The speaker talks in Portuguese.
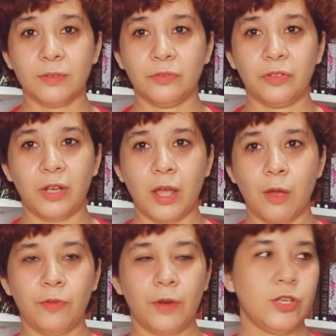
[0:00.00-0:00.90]
com o
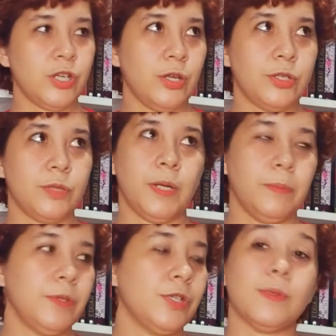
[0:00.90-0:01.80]
final. Eu falei, gente, pelo
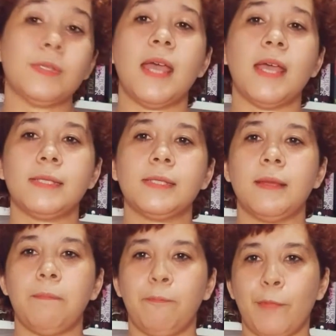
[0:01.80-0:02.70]
amor de Deus,
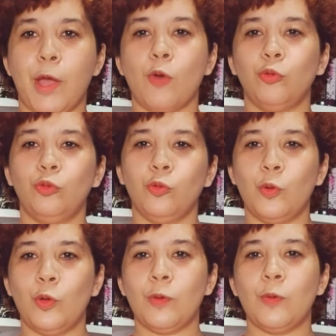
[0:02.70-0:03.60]
essa
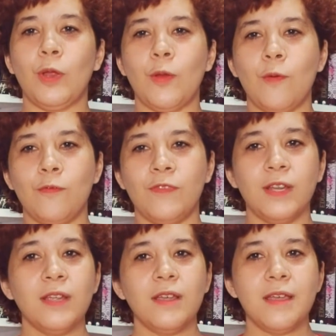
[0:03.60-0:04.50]
autora, Colleen
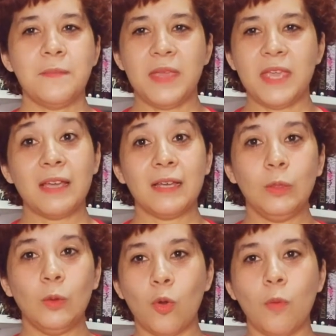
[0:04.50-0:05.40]
Hoover, me
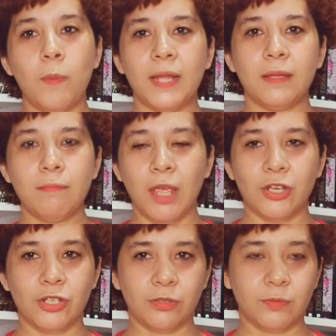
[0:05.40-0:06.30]
enganou
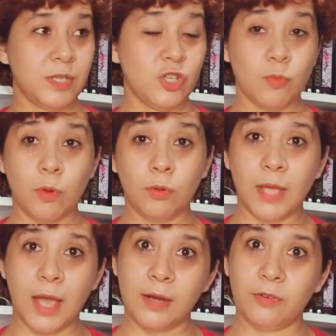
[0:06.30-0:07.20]
completamente, né? Eu me senti uma
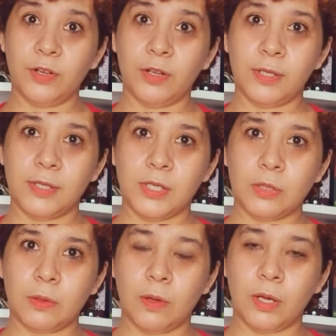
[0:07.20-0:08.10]
otária no final dessa
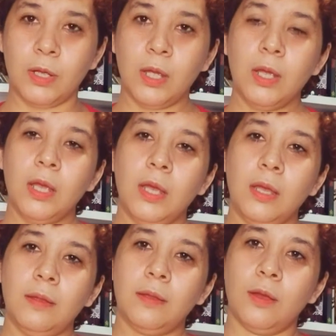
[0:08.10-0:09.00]
história.
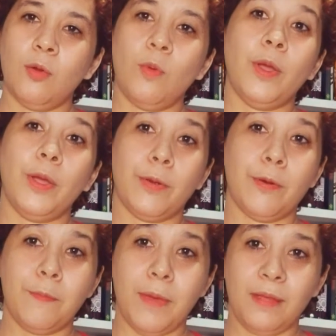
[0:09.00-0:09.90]
Então,
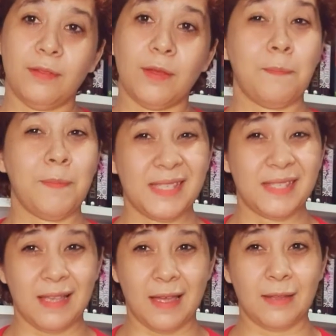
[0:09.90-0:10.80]
recomendo, é
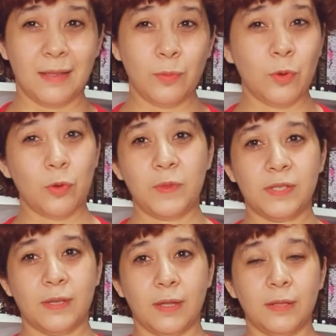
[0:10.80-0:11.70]
pesada, um pouco
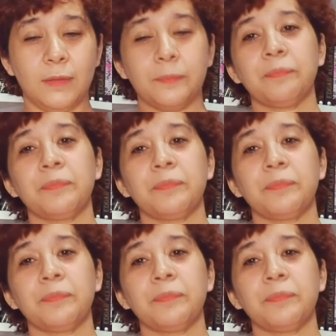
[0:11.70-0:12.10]
pesada